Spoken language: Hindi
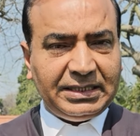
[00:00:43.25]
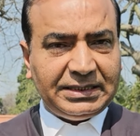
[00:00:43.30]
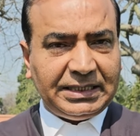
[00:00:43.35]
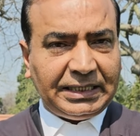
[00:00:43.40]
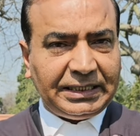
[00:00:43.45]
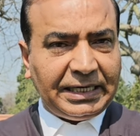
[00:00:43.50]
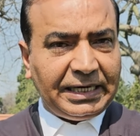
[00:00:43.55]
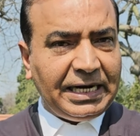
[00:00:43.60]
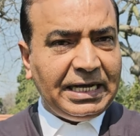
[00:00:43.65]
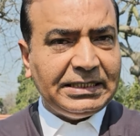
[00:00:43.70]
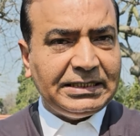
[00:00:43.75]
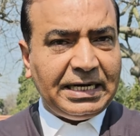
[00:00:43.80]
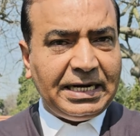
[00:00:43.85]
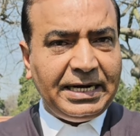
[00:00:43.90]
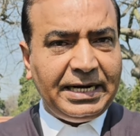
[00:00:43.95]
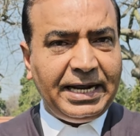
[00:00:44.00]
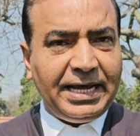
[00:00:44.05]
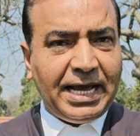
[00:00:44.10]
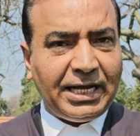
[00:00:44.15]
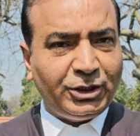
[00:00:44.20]
सैटरडे
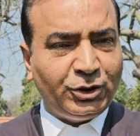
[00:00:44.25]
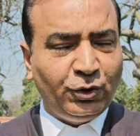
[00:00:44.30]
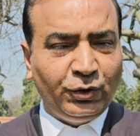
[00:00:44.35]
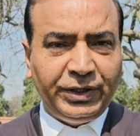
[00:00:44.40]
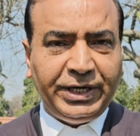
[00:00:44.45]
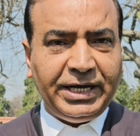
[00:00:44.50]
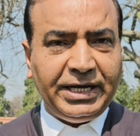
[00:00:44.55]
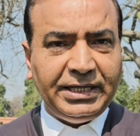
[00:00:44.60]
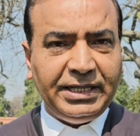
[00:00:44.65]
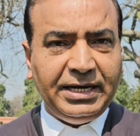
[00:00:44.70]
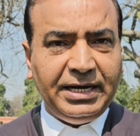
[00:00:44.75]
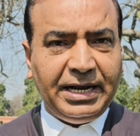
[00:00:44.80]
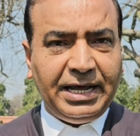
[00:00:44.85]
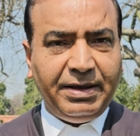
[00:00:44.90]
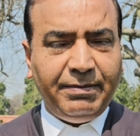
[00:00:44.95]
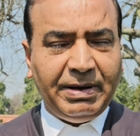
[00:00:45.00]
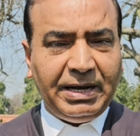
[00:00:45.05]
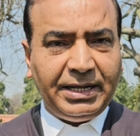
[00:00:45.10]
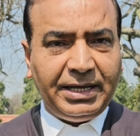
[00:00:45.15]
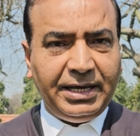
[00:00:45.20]
संडे या छुट्टी के दिन
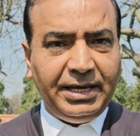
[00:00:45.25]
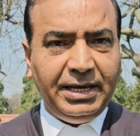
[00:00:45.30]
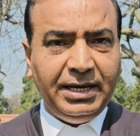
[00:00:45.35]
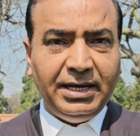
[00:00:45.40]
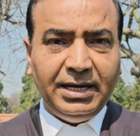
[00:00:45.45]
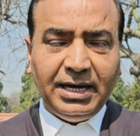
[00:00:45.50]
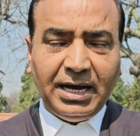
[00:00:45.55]
नहीं बल्कि